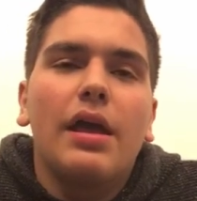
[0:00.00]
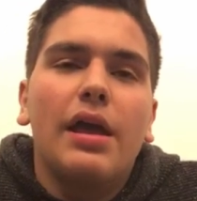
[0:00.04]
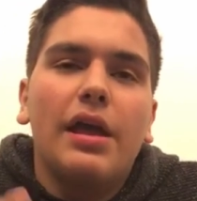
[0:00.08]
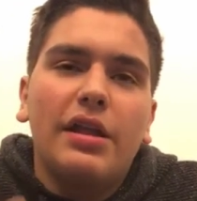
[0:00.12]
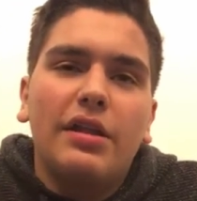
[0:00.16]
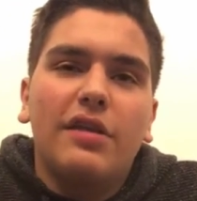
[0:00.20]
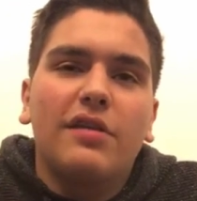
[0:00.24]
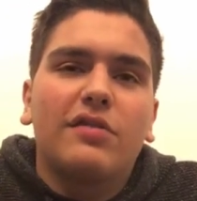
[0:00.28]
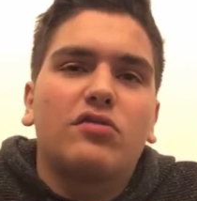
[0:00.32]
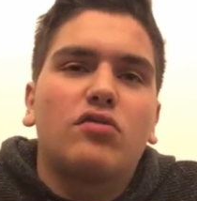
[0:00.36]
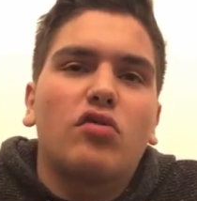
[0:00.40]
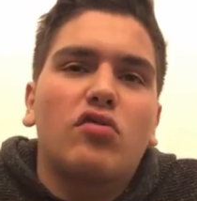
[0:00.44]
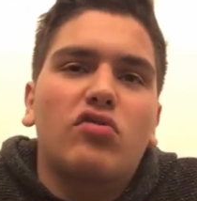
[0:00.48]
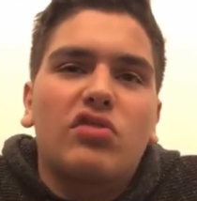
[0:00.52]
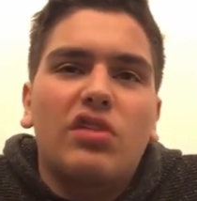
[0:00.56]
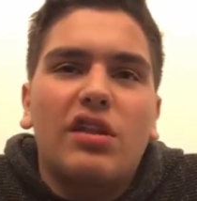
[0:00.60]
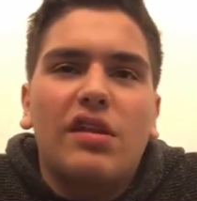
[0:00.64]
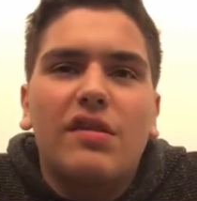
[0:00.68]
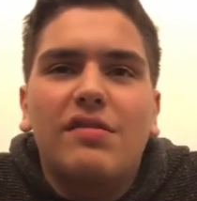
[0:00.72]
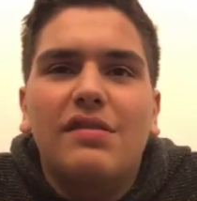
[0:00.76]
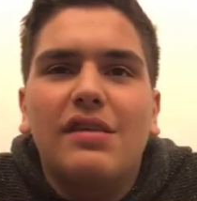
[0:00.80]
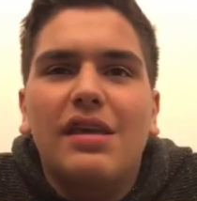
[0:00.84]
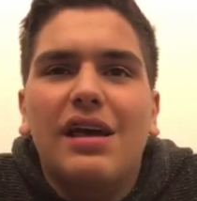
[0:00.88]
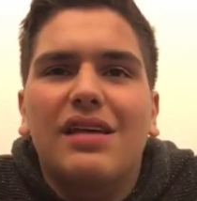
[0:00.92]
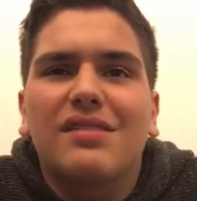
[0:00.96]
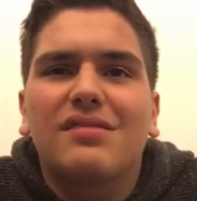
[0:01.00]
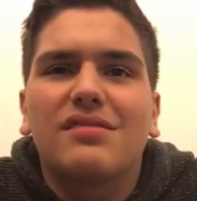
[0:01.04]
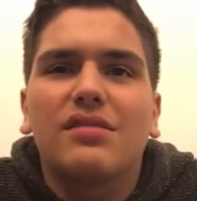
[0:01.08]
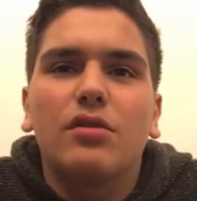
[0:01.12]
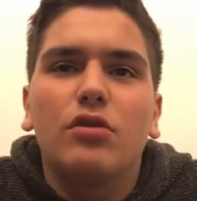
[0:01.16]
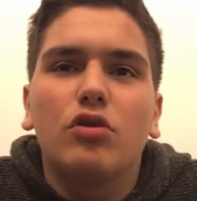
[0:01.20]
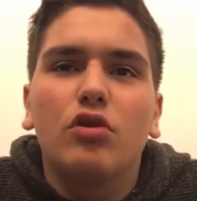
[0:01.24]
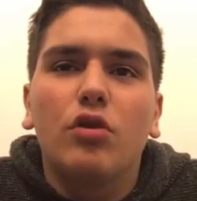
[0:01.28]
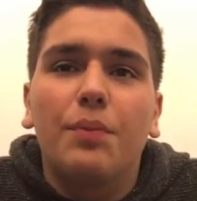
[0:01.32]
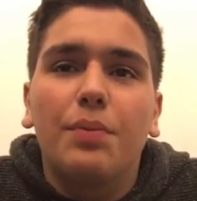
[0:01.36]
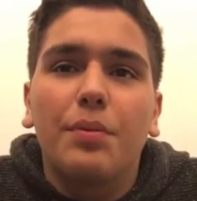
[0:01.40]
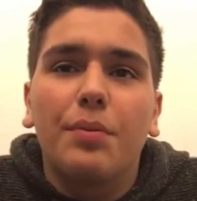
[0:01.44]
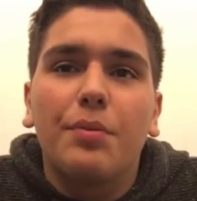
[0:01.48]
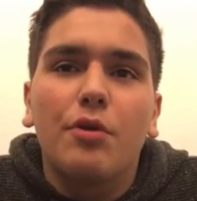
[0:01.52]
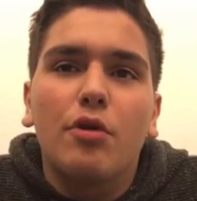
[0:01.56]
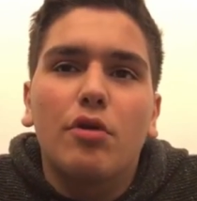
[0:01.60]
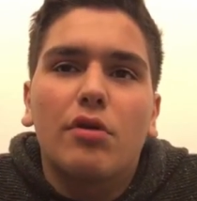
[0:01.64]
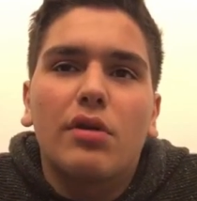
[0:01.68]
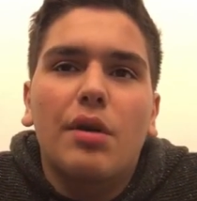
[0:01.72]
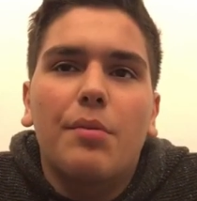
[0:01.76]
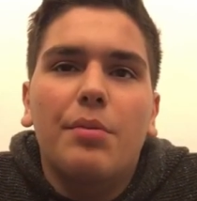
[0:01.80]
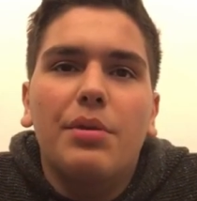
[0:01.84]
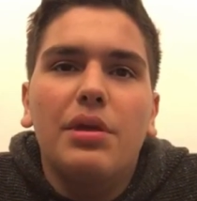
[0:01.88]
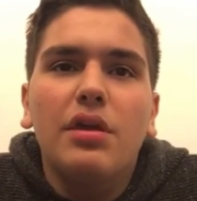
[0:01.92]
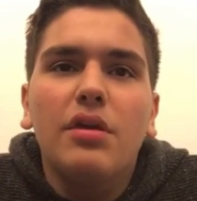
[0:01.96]
en estos tres días, lo
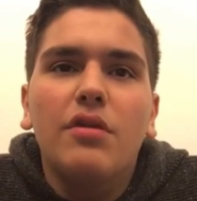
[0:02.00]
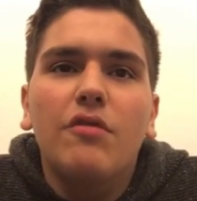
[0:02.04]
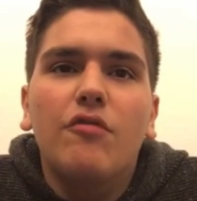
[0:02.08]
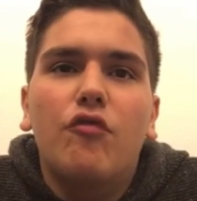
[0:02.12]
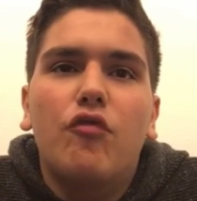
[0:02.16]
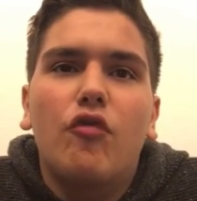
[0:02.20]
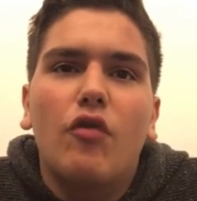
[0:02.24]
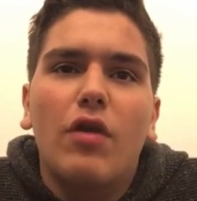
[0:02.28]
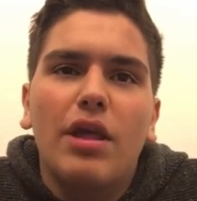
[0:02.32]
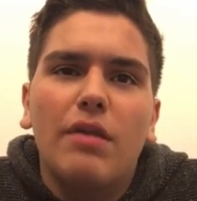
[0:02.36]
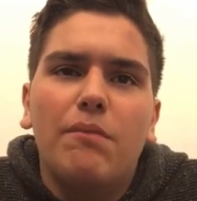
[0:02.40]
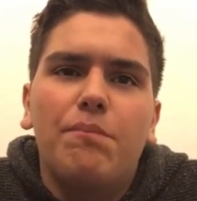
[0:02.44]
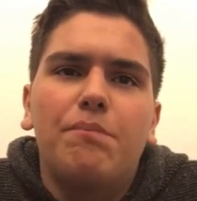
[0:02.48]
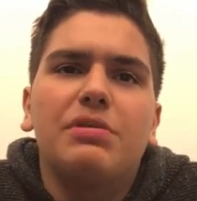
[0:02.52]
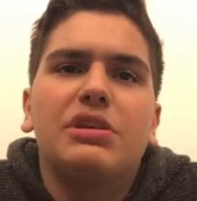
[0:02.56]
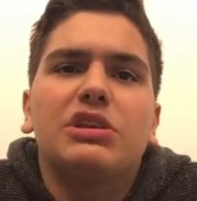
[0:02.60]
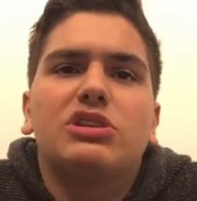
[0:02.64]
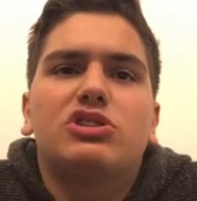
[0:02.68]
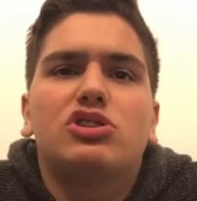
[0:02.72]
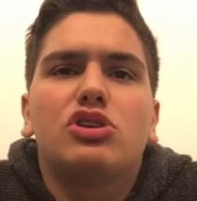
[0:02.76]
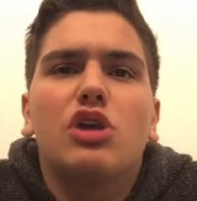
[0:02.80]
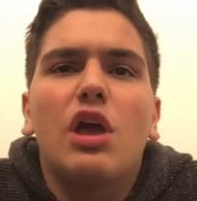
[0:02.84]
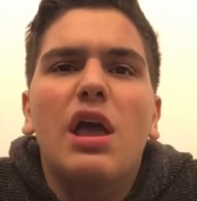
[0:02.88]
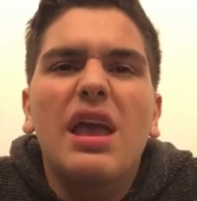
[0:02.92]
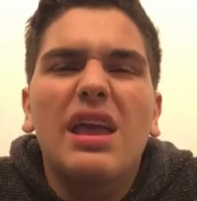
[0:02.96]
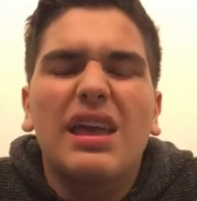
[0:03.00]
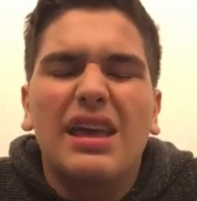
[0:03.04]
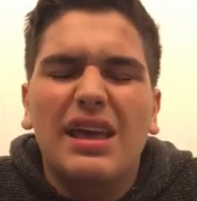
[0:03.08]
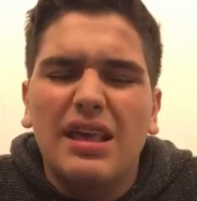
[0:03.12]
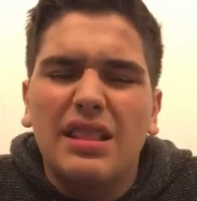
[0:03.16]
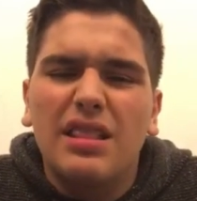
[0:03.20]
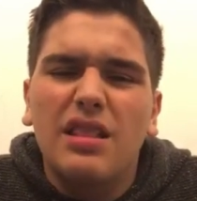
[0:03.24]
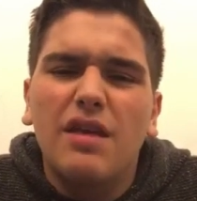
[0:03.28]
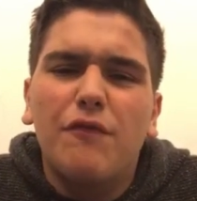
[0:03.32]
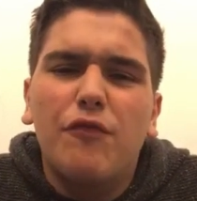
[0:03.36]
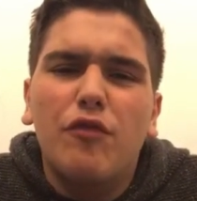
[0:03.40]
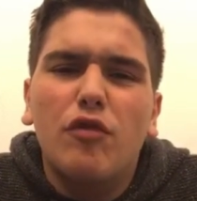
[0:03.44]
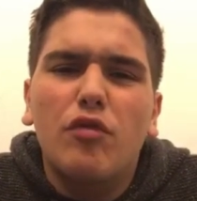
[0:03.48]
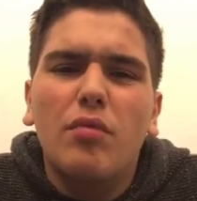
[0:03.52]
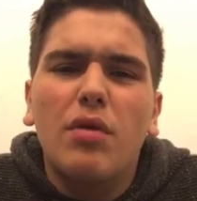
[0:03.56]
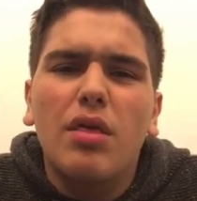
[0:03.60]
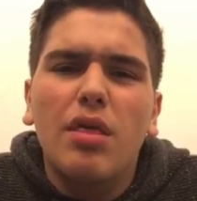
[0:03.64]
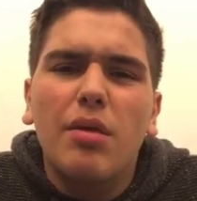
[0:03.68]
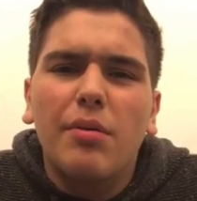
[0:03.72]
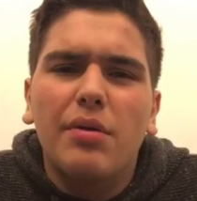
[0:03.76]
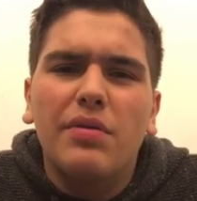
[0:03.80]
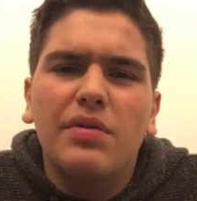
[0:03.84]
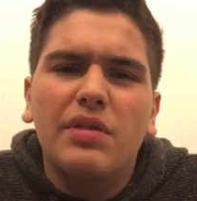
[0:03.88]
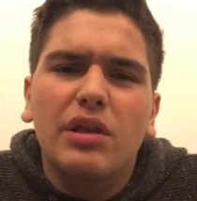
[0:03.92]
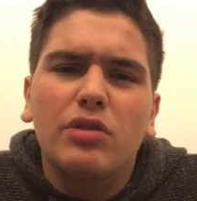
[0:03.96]
primero que vi fue el pitch, que es la
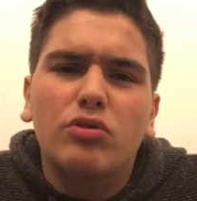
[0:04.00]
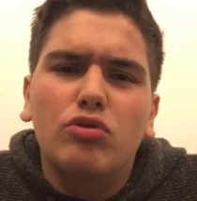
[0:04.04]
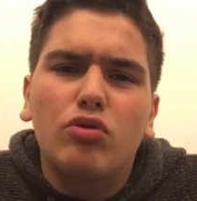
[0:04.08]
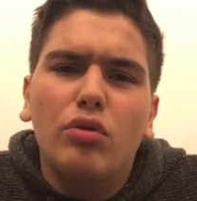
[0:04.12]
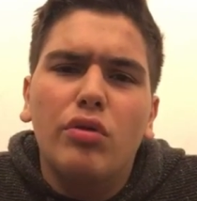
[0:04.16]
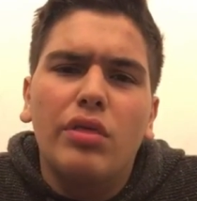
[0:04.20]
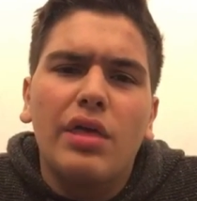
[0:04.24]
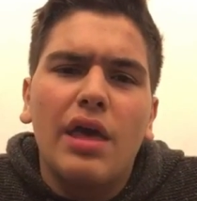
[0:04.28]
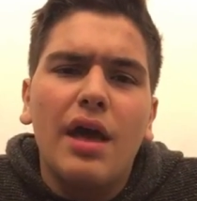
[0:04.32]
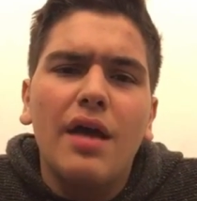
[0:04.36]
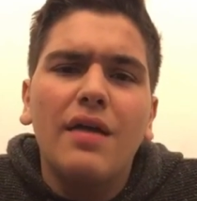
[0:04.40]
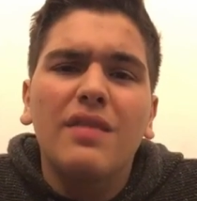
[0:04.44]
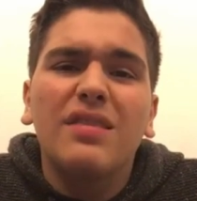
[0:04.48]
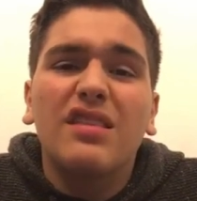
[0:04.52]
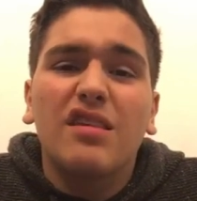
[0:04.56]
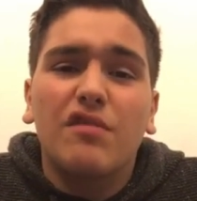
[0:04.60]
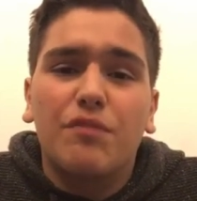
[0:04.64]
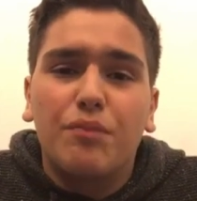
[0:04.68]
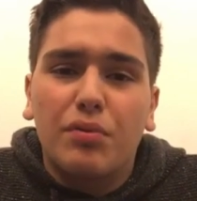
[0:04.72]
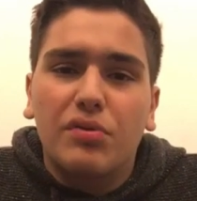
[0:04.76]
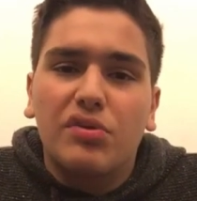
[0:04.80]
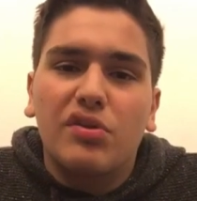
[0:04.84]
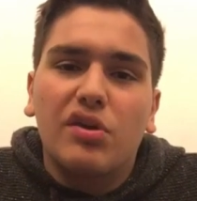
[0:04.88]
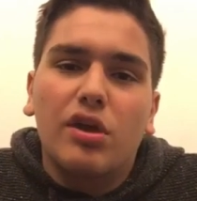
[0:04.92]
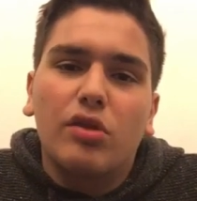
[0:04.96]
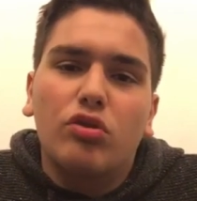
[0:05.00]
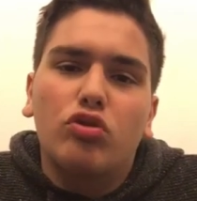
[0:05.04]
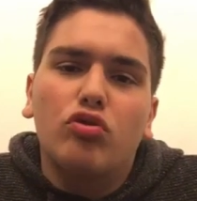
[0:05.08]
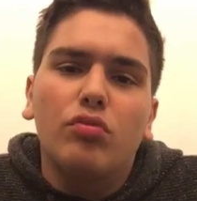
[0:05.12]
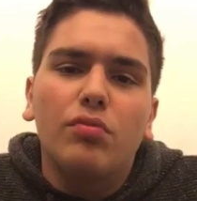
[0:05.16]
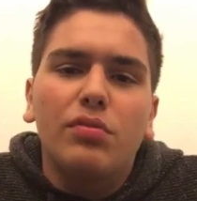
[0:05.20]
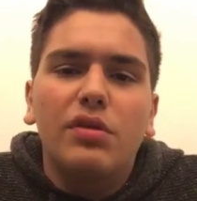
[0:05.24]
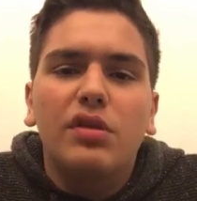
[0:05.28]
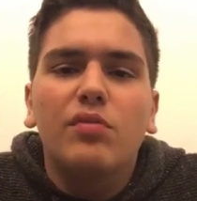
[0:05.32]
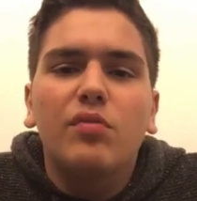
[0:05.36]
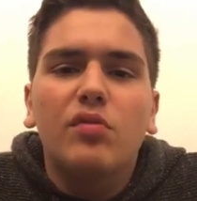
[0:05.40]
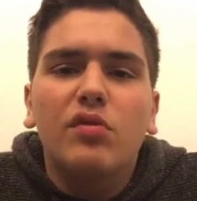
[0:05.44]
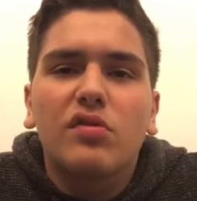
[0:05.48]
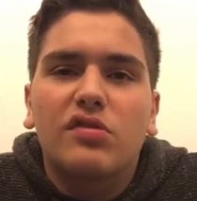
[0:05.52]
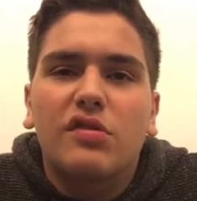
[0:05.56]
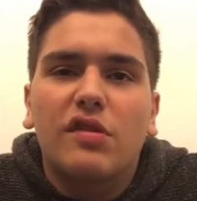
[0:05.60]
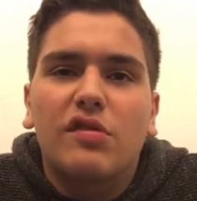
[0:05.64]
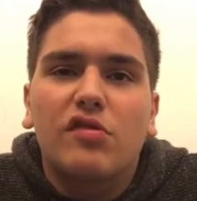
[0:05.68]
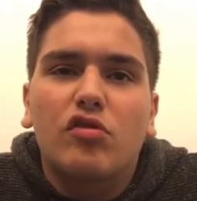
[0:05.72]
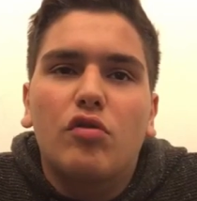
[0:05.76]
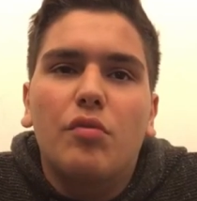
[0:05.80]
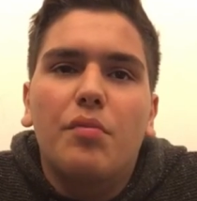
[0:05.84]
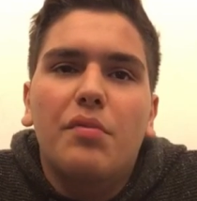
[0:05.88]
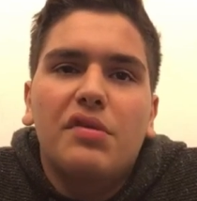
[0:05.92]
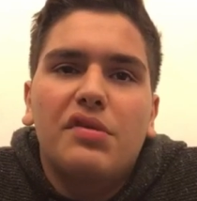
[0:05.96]
forma de vender tu idea después de que tú mismo
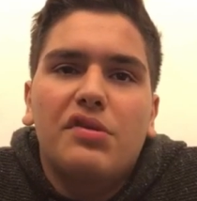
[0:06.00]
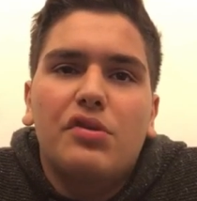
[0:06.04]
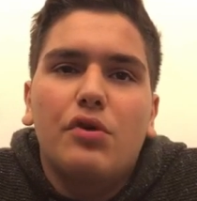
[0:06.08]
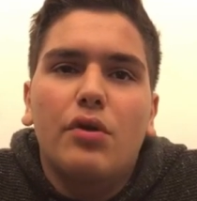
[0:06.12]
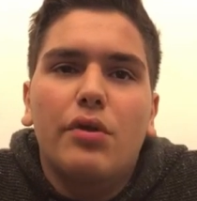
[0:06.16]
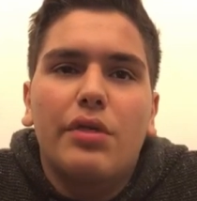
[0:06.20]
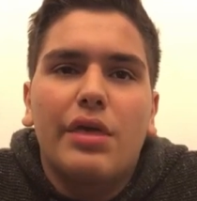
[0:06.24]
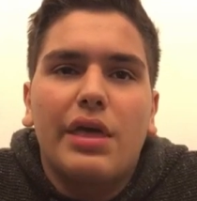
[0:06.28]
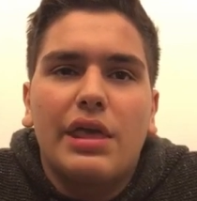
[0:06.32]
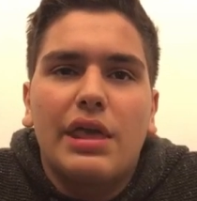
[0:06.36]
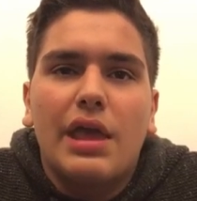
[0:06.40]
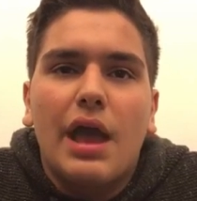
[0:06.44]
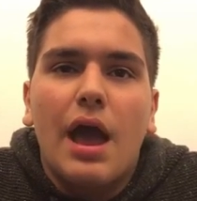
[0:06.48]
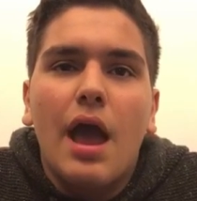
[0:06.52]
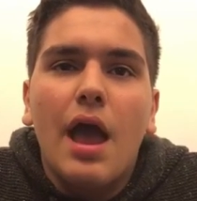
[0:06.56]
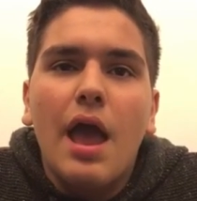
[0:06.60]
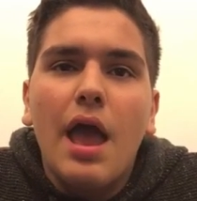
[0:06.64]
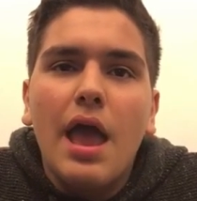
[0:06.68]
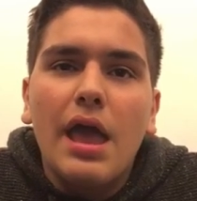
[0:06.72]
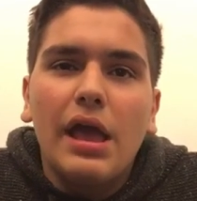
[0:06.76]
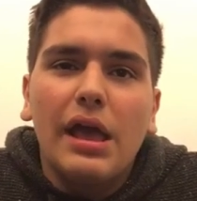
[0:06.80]
estés convencido de ella.